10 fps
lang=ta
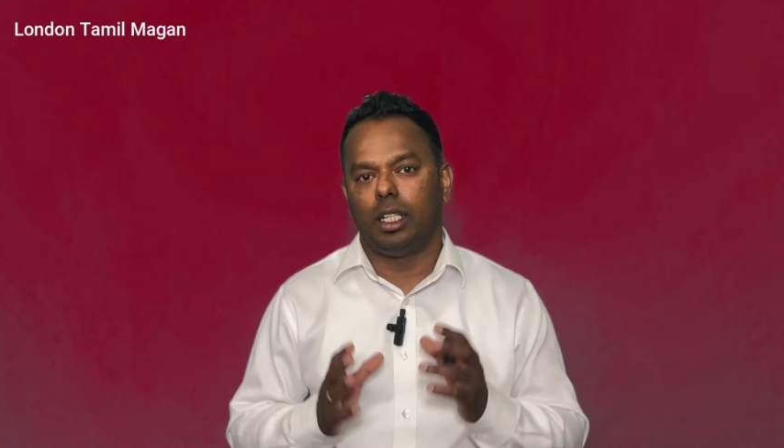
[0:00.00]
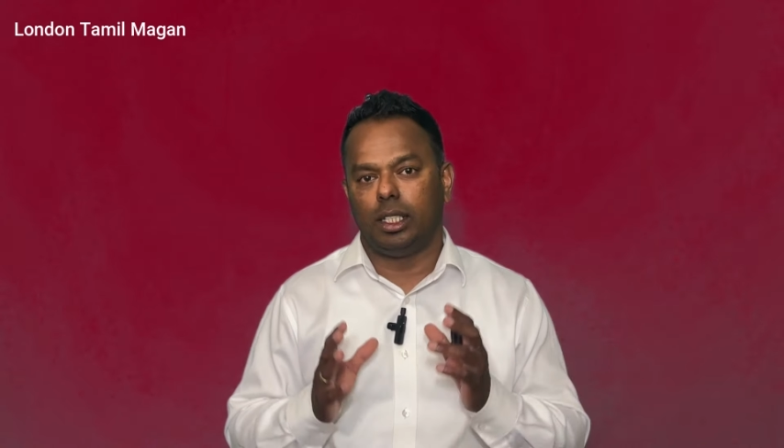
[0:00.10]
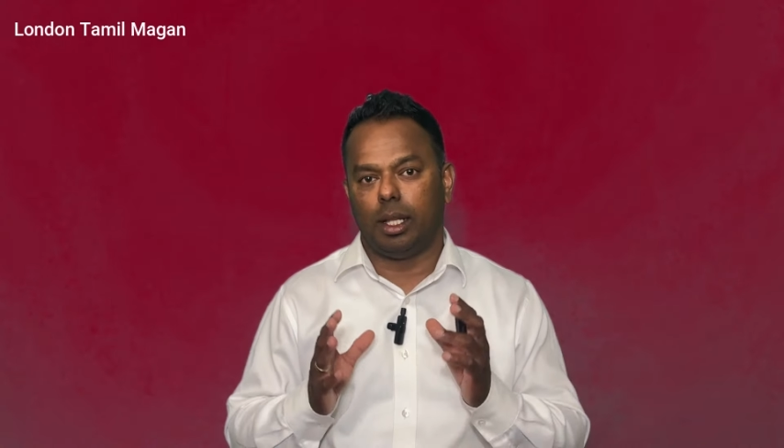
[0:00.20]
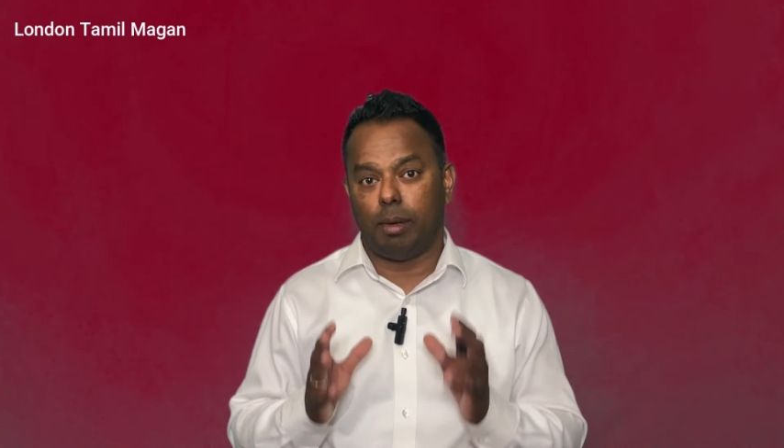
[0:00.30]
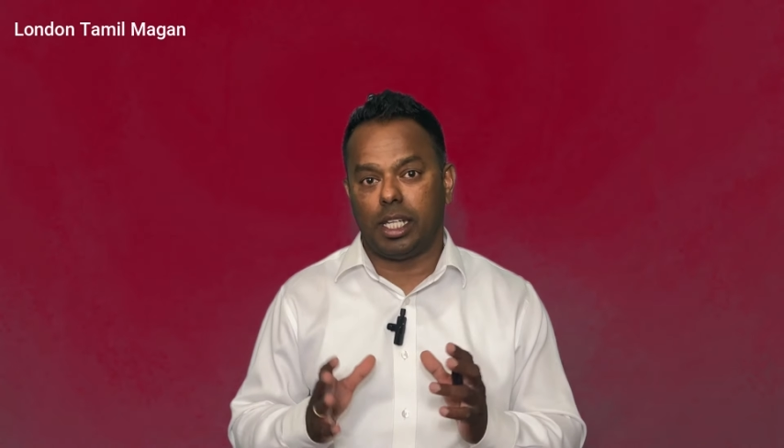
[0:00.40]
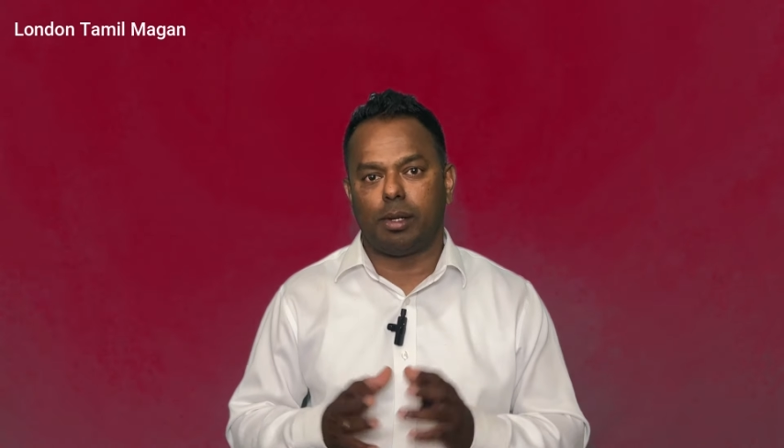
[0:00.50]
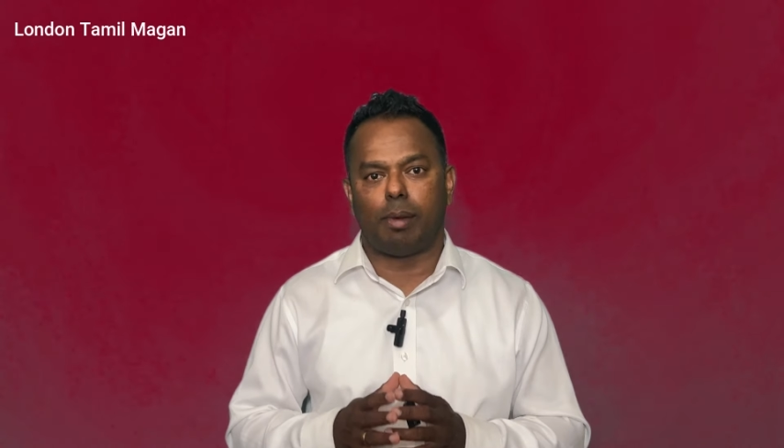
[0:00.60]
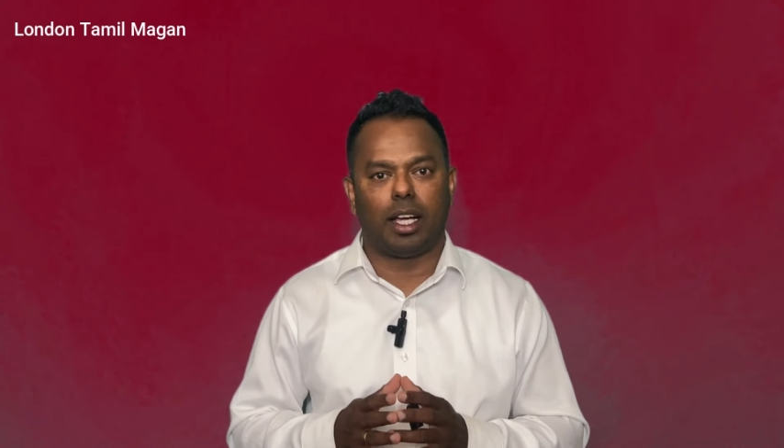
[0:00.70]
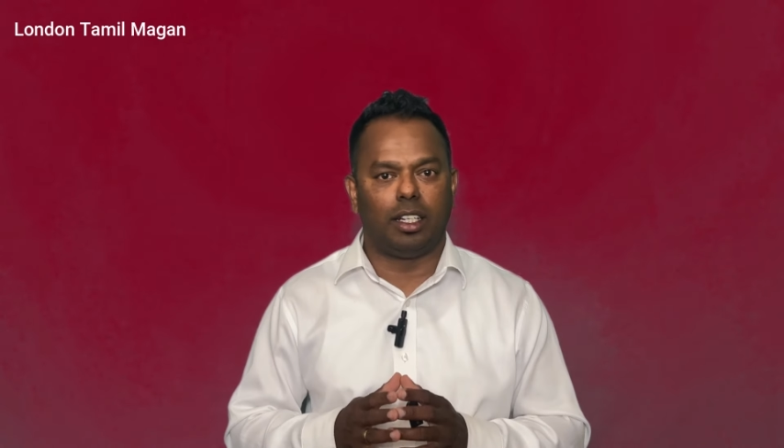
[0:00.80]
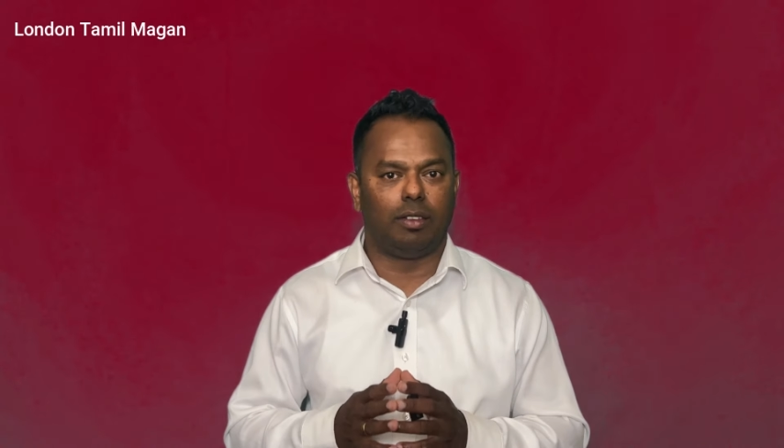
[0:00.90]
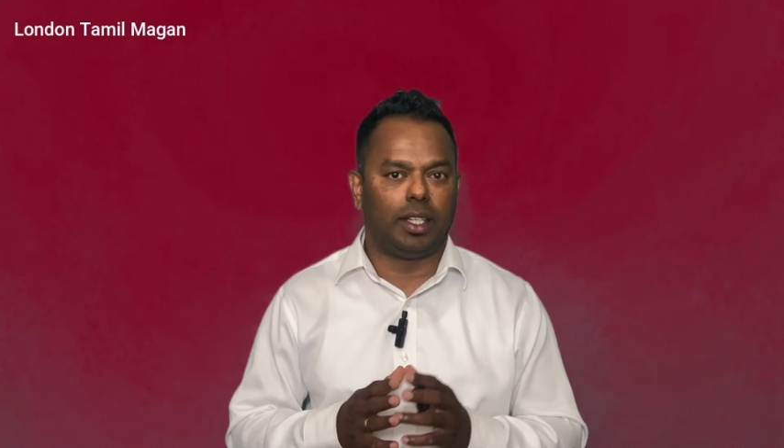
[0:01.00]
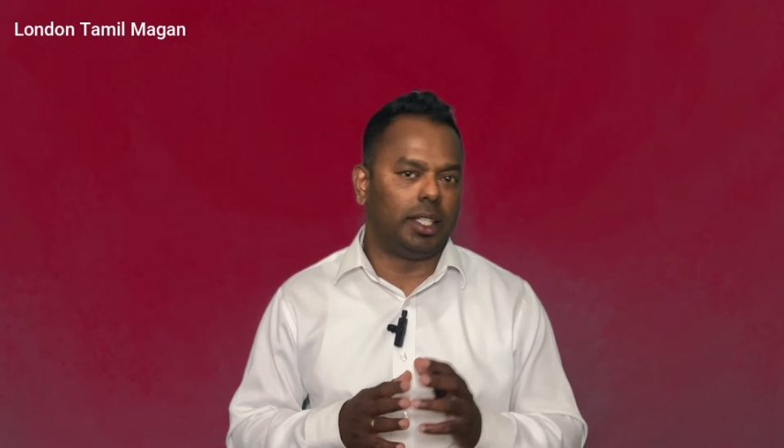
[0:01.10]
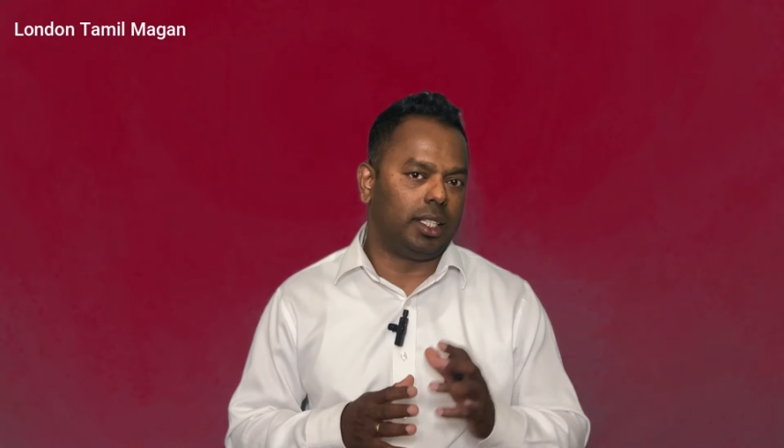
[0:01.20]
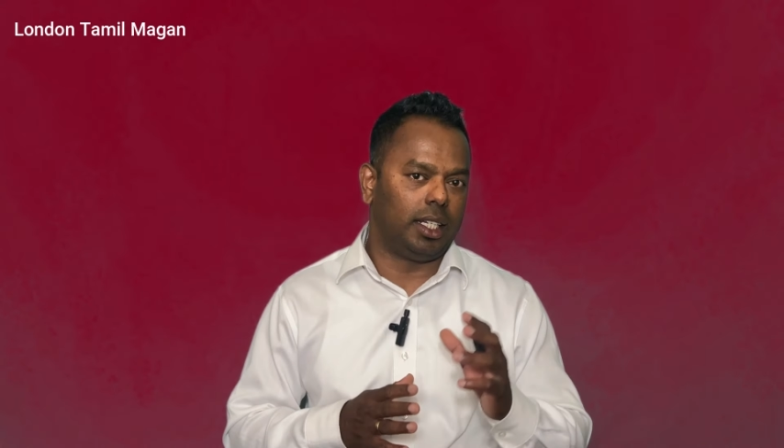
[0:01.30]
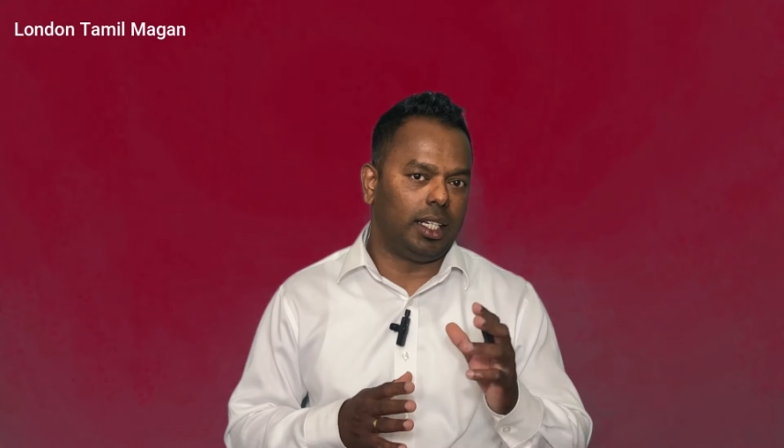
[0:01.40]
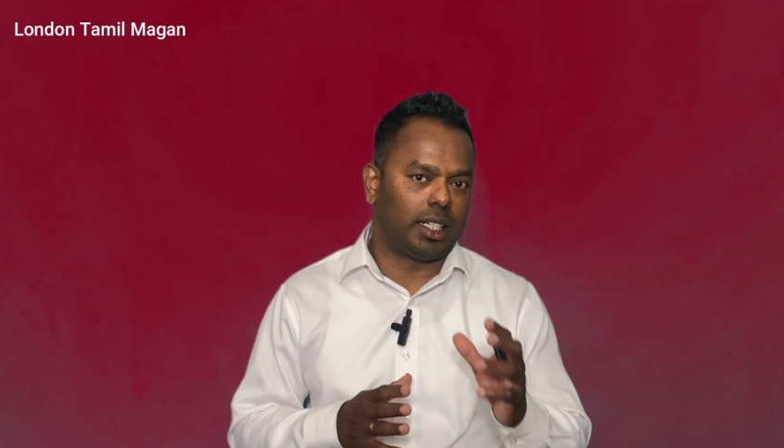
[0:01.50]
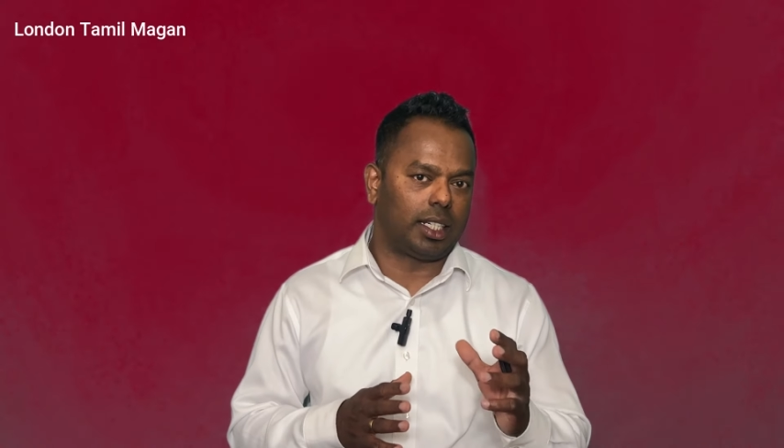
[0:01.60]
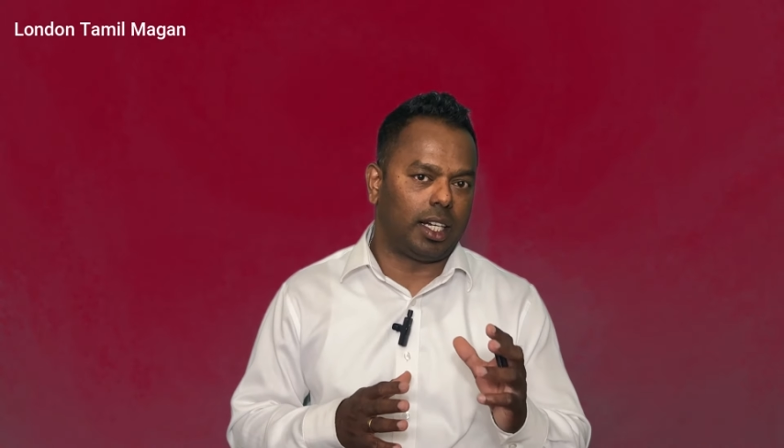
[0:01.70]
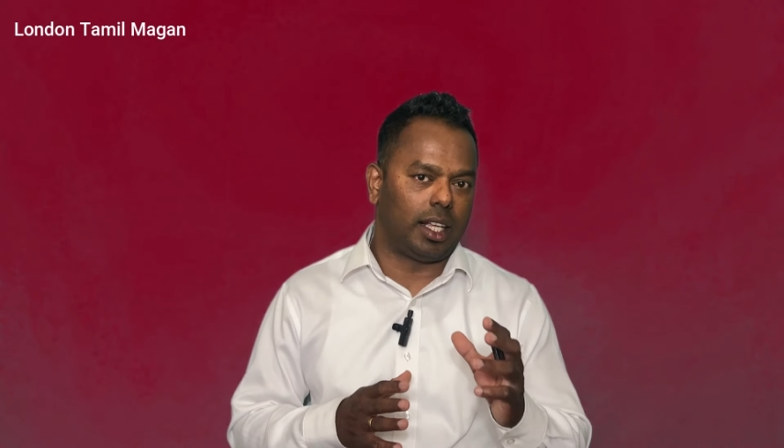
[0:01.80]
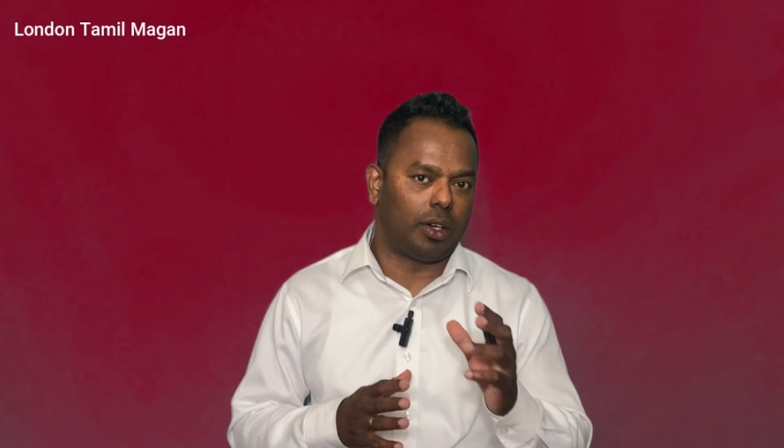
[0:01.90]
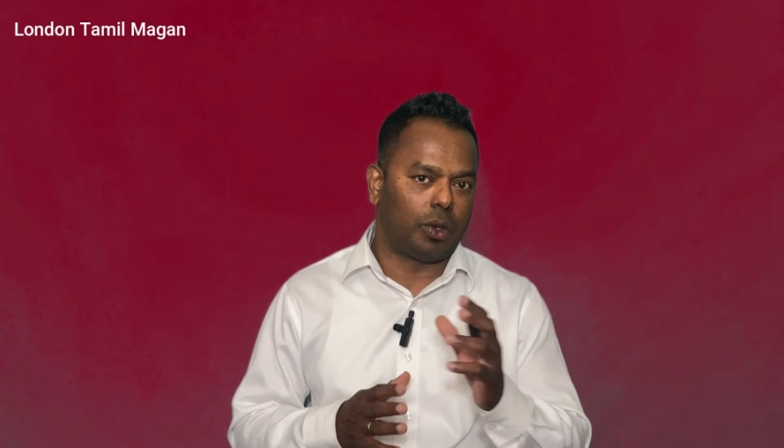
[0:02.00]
இந்த மேஜர் பேங்குகள் வந்து இன்ட்ரெஸ்ட் ரேட்டை